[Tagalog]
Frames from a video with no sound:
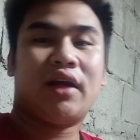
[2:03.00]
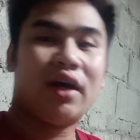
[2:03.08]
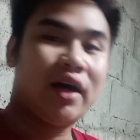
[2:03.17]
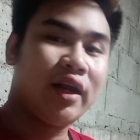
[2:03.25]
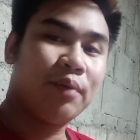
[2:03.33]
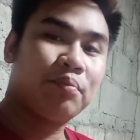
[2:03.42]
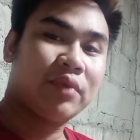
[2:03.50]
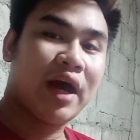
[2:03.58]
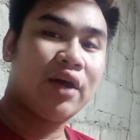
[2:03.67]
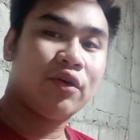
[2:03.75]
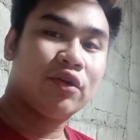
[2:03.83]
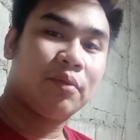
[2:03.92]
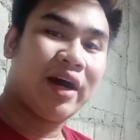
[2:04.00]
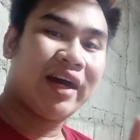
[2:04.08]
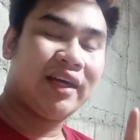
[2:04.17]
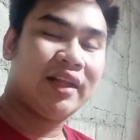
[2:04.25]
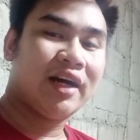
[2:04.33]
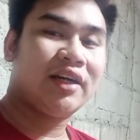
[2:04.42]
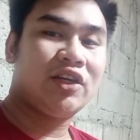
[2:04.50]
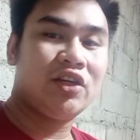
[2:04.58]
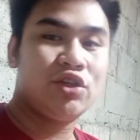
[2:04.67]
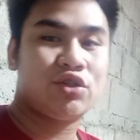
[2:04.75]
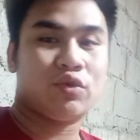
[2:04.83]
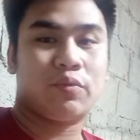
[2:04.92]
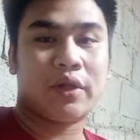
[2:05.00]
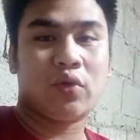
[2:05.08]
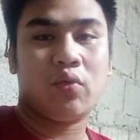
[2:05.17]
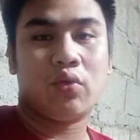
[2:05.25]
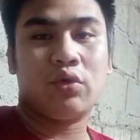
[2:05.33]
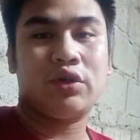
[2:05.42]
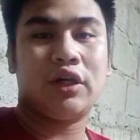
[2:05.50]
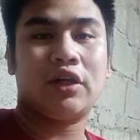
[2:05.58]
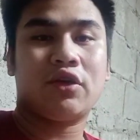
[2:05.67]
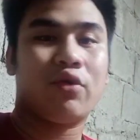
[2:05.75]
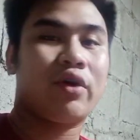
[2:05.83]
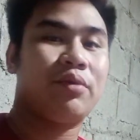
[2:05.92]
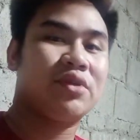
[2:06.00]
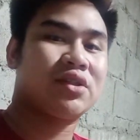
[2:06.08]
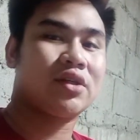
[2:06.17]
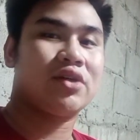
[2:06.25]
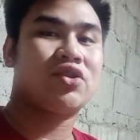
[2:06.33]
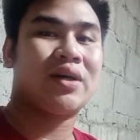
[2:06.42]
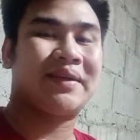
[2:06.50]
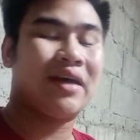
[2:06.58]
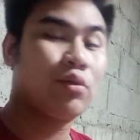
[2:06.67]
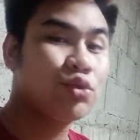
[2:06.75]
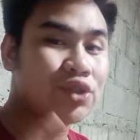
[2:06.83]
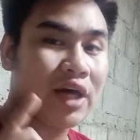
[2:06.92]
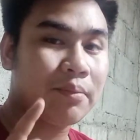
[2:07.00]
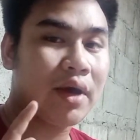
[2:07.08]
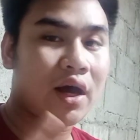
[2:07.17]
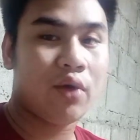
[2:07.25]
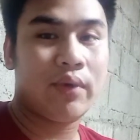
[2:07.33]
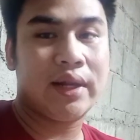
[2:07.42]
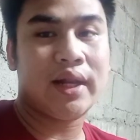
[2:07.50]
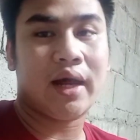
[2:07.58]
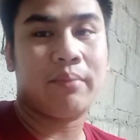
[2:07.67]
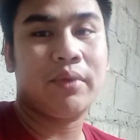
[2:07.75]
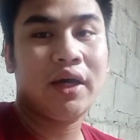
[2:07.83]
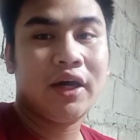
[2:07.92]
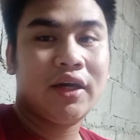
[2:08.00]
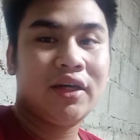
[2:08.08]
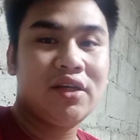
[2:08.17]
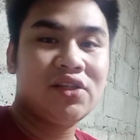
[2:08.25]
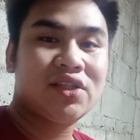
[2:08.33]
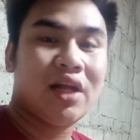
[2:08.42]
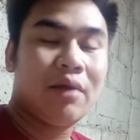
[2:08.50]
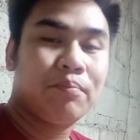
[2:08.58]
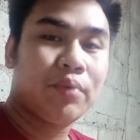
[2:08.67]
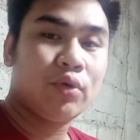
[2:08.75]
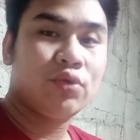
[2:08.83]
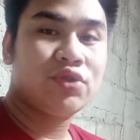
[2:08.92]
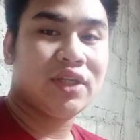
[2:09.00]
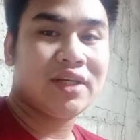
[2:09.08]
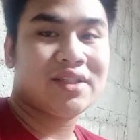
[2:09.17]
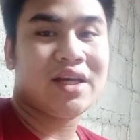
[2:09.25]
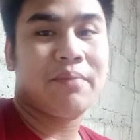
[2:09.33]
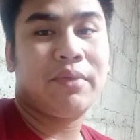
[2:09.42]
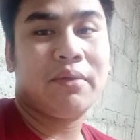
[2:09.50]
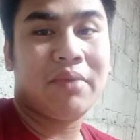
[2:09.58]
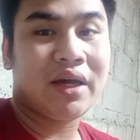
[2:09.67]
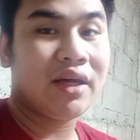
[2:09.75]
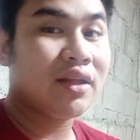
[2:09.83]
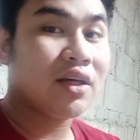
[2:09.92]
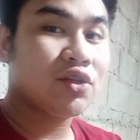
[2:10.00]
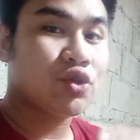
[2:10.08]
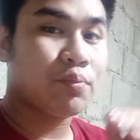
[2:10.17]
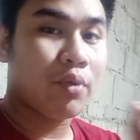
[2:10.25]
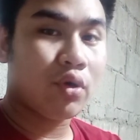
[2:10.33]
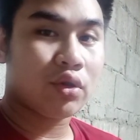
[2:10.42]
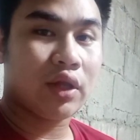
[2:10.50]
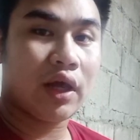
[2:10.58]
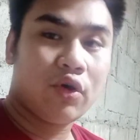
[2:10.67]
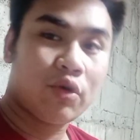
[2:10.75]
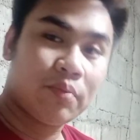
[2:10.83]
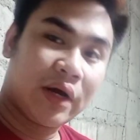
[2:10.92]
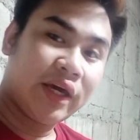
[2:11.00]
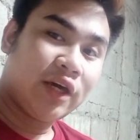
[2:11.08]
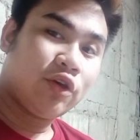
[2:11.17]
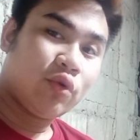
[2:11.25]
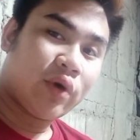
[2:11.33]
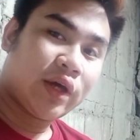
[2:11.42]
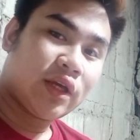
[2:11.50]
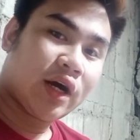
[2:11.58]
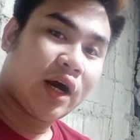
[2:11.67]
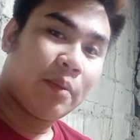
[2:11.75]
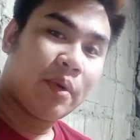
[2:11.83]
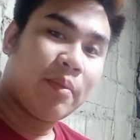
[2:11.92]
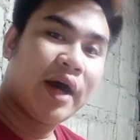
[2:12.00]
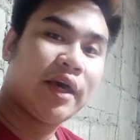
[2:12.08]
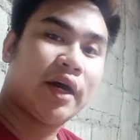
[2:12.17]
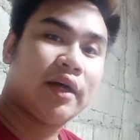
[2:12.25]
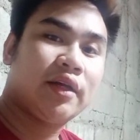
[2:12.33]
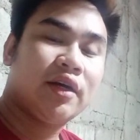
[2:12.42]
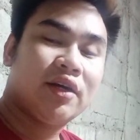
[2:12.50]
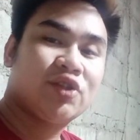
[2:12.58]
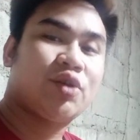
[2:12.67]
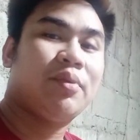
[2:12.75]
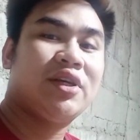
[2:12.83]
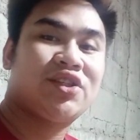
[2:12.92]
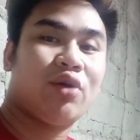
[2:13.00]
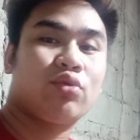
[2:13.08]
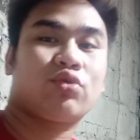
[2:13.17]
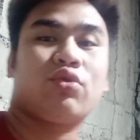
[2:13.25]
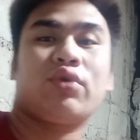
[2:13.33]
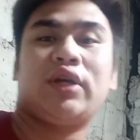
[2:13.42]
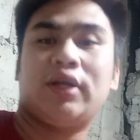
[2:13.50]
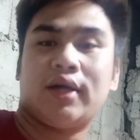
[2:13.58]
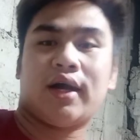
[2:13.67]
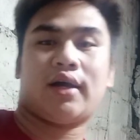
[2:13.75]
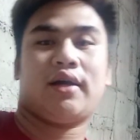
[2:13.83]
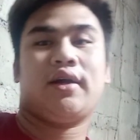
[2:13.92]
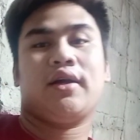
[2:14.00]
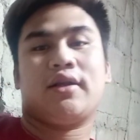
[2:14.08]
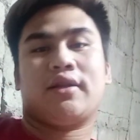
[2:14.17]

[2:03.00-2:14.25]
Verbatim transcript: naghanap tayo ng mga ilang issue patungkol dito kay Mr. Chang na kung saan mga kawanlab, iisa lang po yung sinasabi maging ng supporter or maging yung kanyang kababayan sa may South Korea